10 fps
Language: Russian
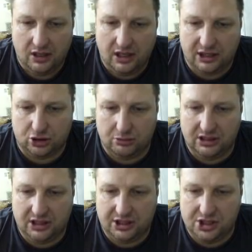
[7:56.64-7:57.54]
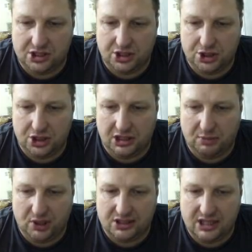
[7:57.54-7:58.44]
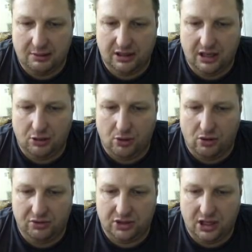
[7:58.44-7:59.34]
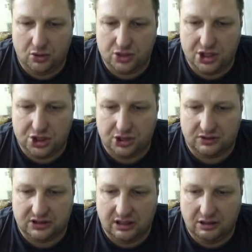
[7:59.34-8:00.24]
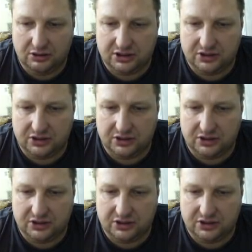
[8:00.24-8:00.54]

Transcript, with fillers: Особый энергетический щит непроницаемый для любого вида оружия, щит восстанавливается